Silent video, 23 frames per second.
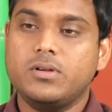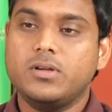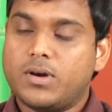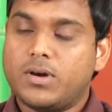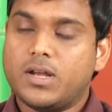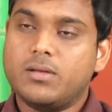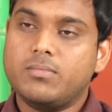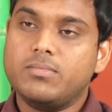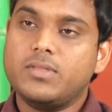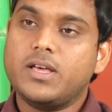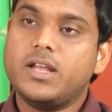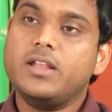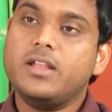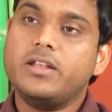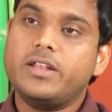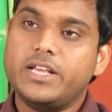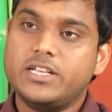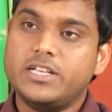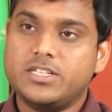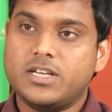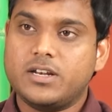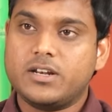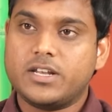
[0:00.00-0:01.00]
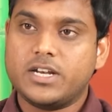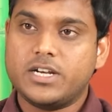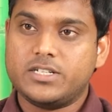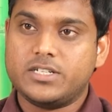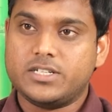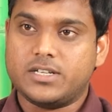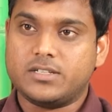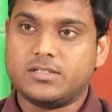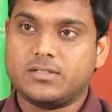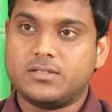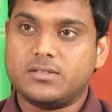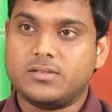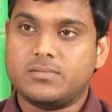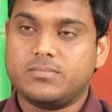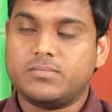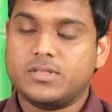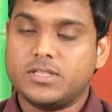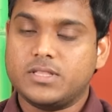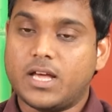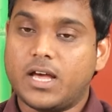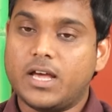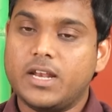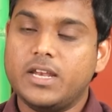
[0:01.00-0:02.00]
మనం దాన్ని రీజనరేట్ చేస్తున్నాం
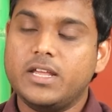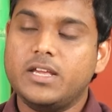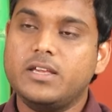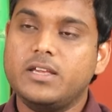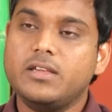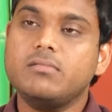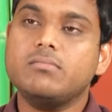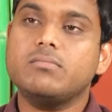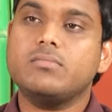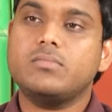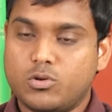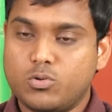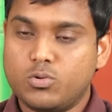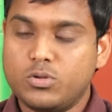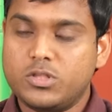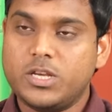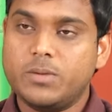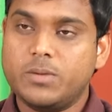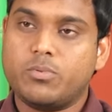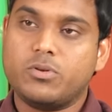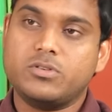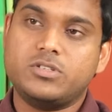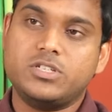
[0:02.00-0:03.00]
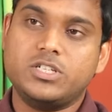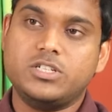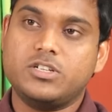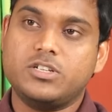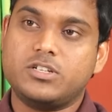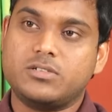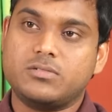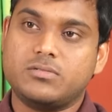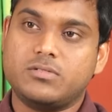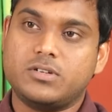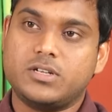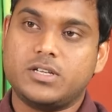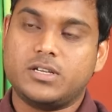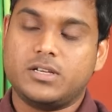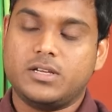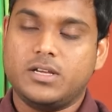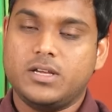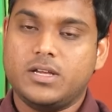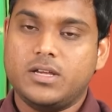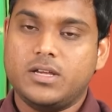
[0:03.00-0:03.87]
దానికి టూ త్రీ ప్రొసీజర్స్ ఉంటాయి